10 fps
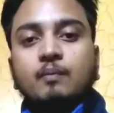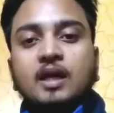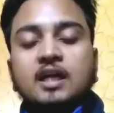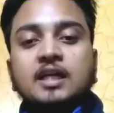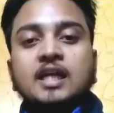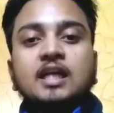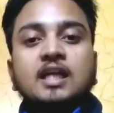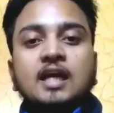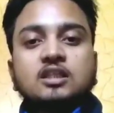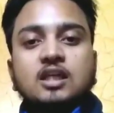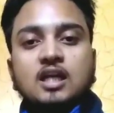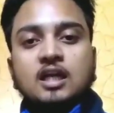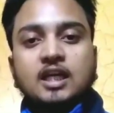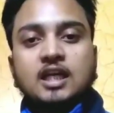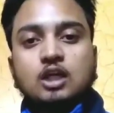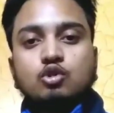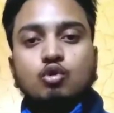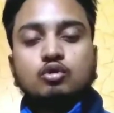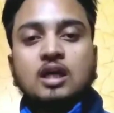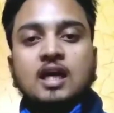के डीटीएच यानी एंटीना जो
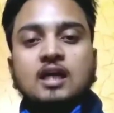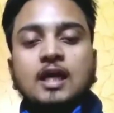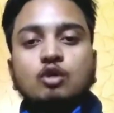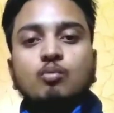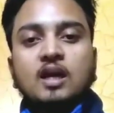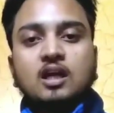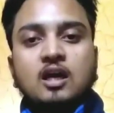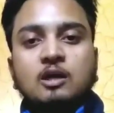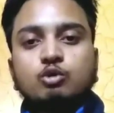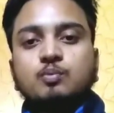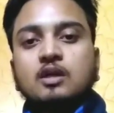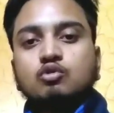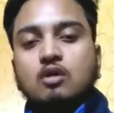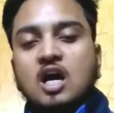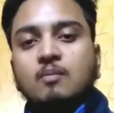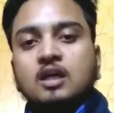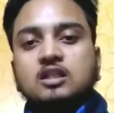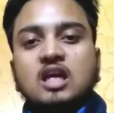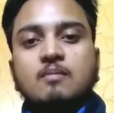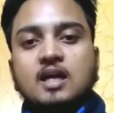होता है के यू बैंड का उस पर जो काम
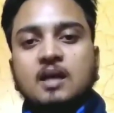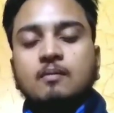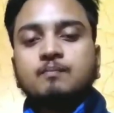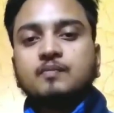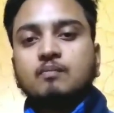करते हैं हमारे